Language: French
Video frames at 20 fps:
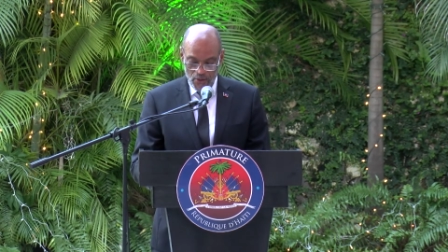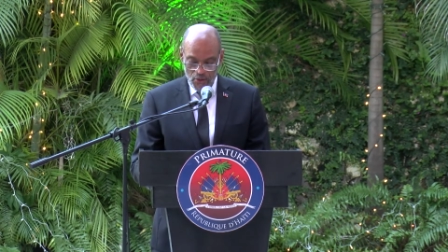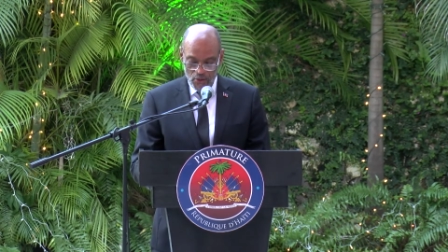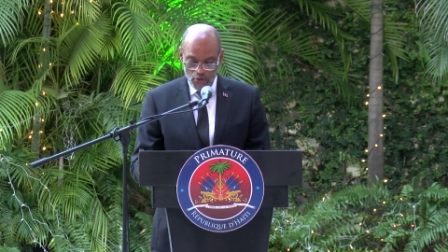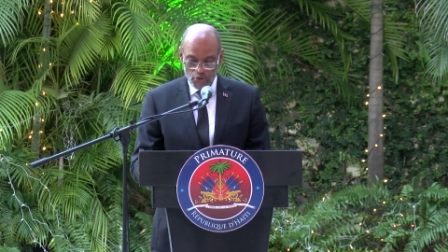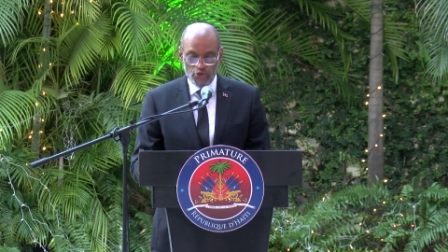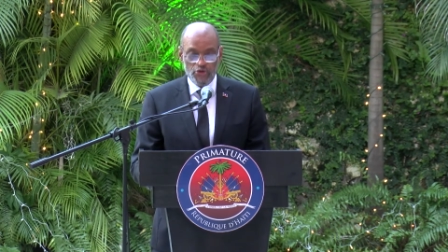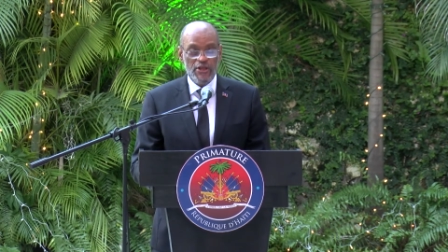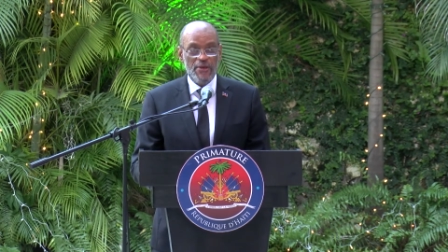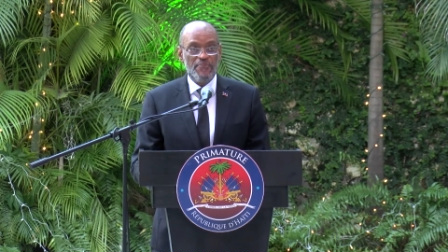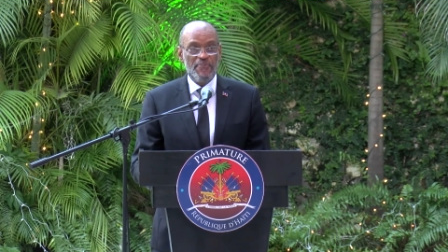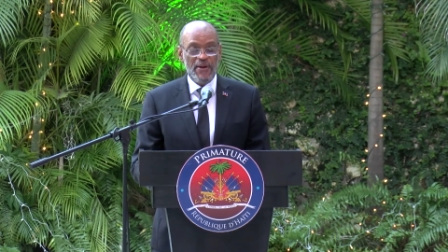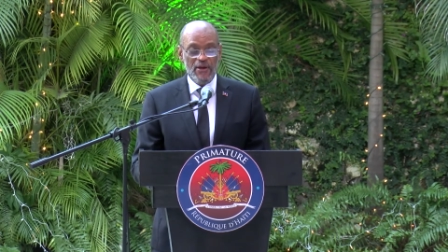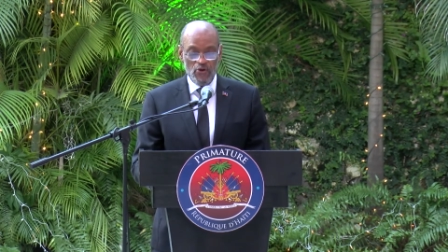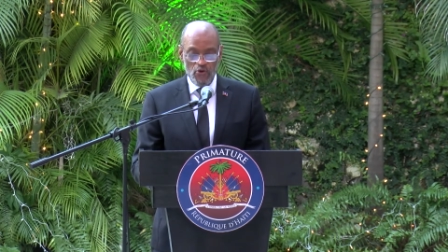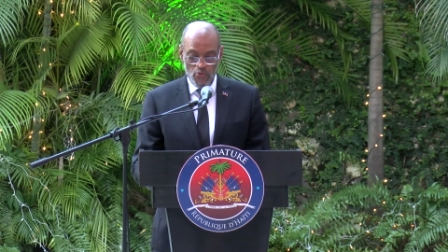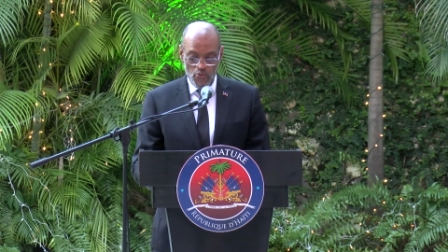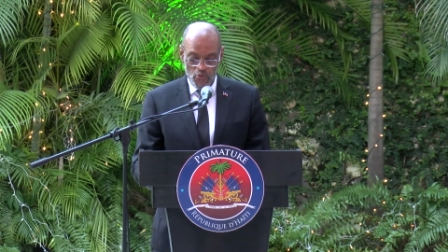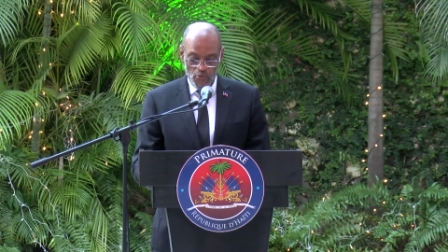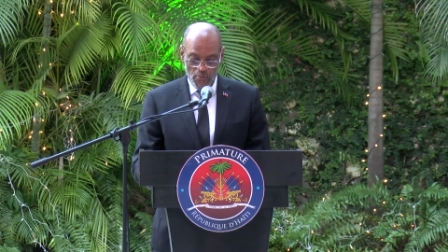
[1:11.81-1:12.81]
ce n'est pas
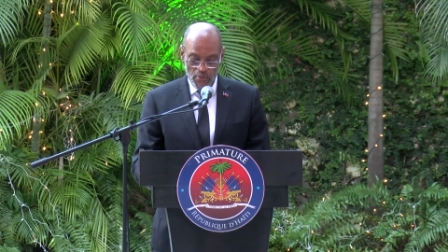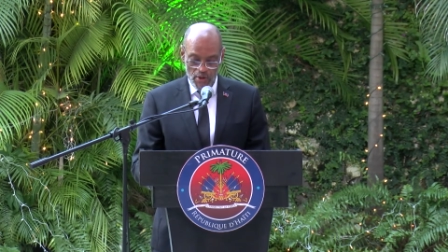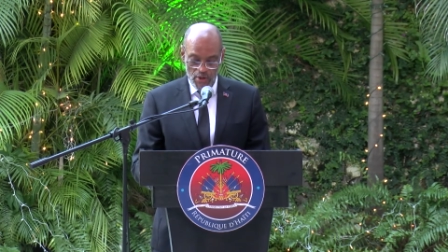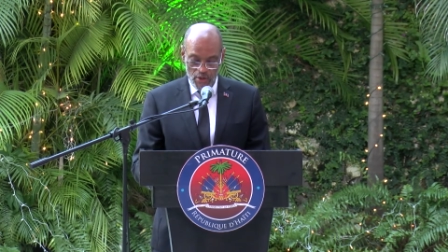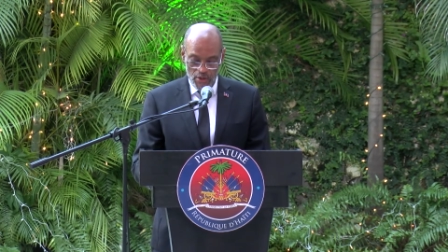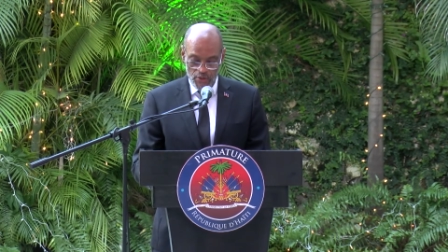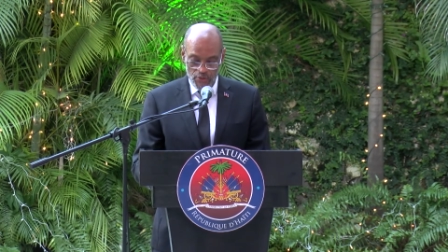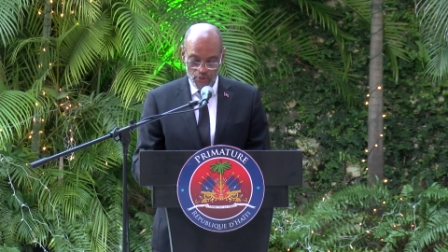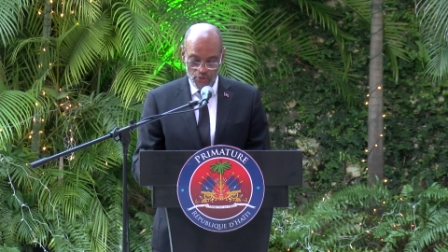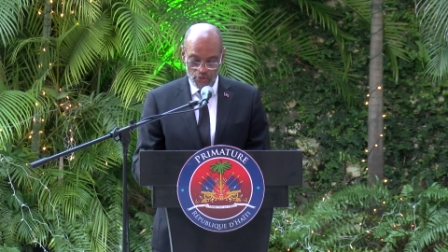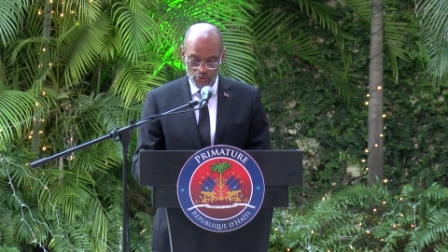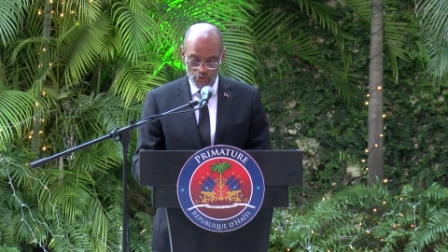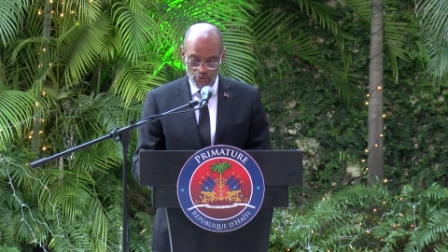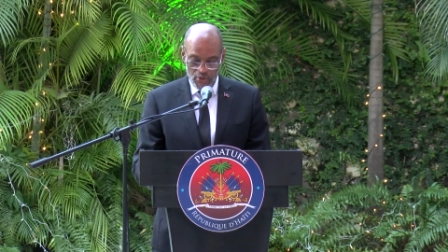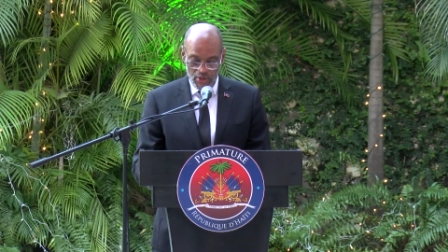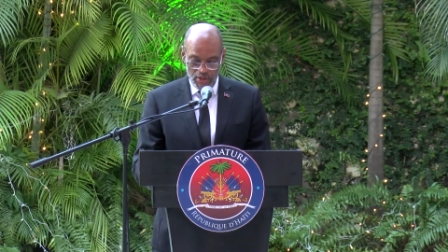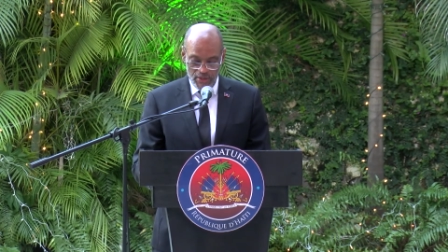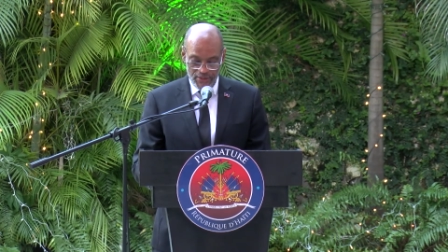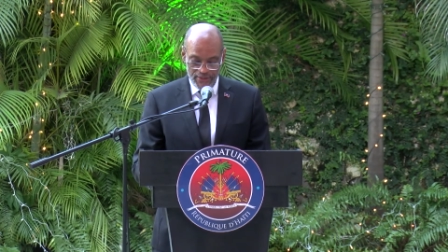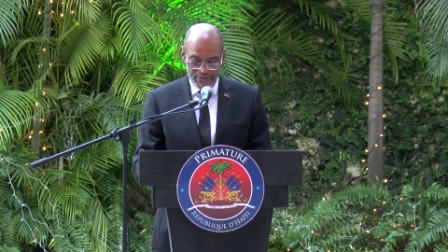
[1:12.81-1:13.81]
le moment de se
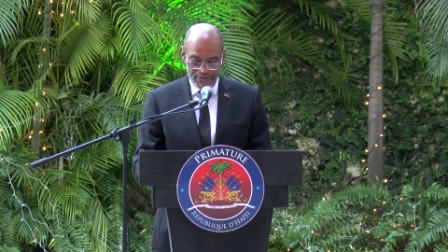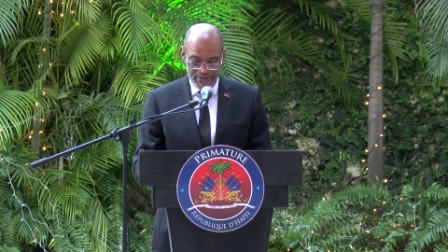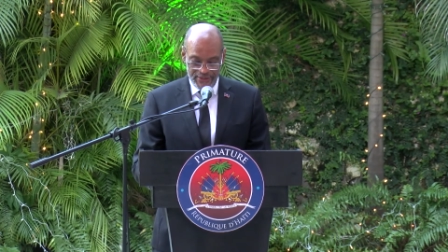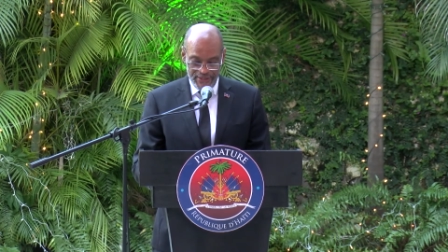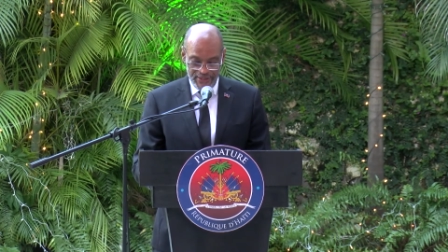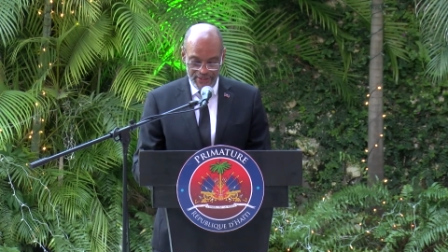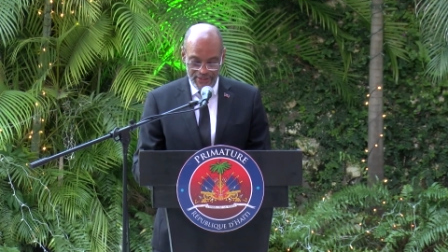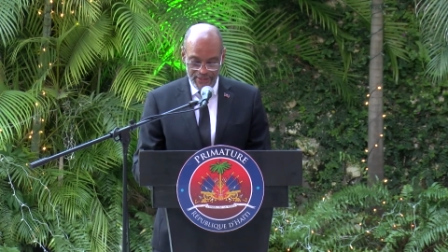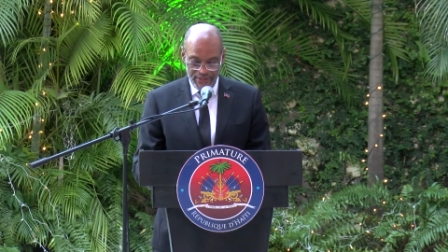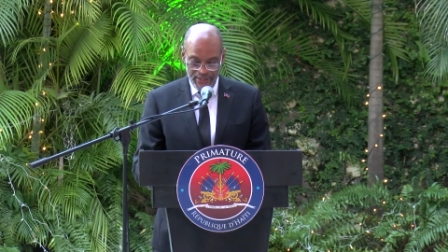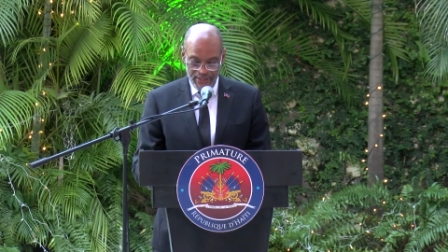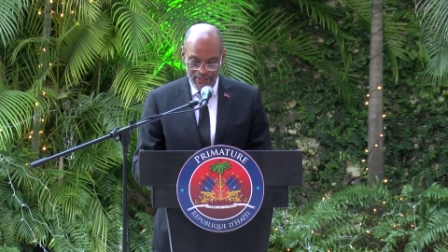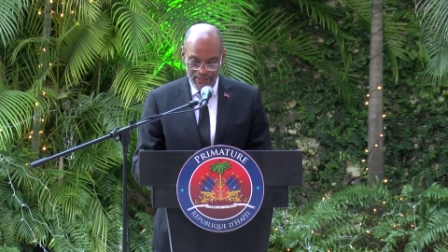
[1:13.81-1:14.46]
lancer